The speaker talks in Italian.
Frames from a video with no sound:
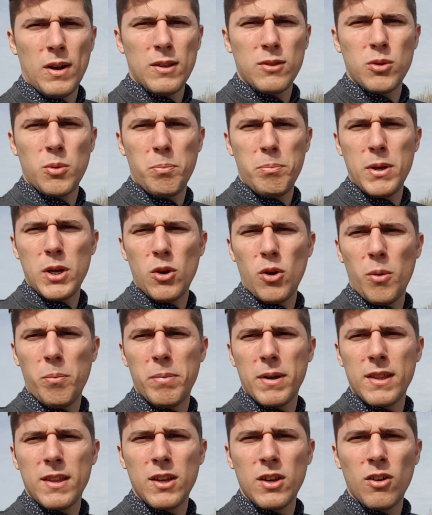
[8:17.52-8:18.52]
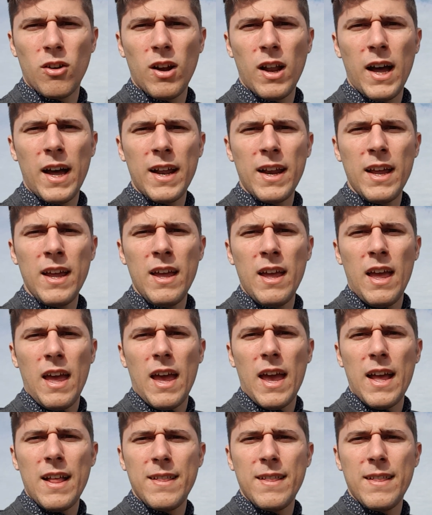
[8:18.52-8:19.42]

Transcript: altro piccolo particolare è